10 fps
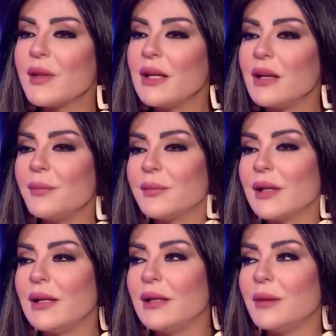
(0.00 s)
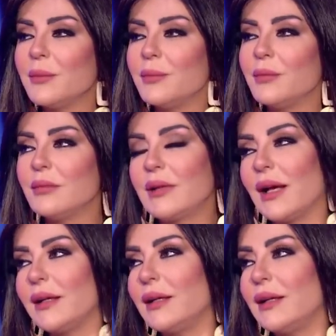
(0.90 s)
من ال... من ال...
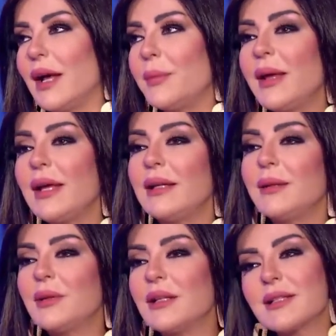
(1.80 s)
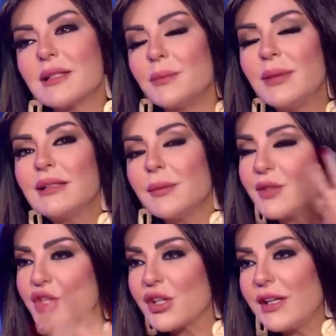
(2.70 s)
يعني الاباء اللي البنت
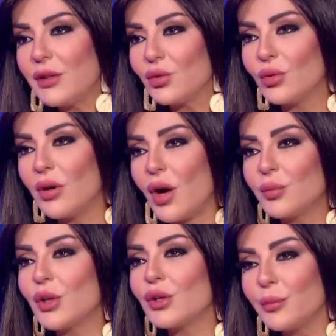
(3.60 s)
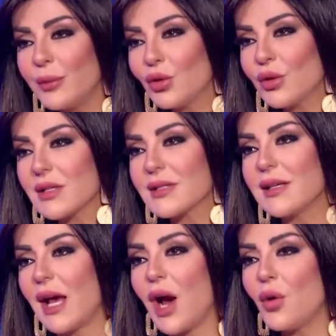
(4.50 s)
بتشكي له او بتطلب منه
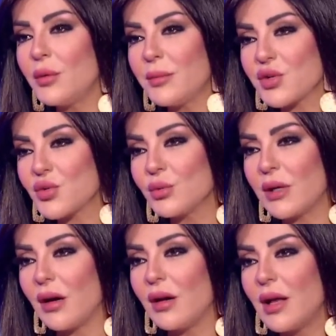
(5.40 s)
النصيحه او المشوره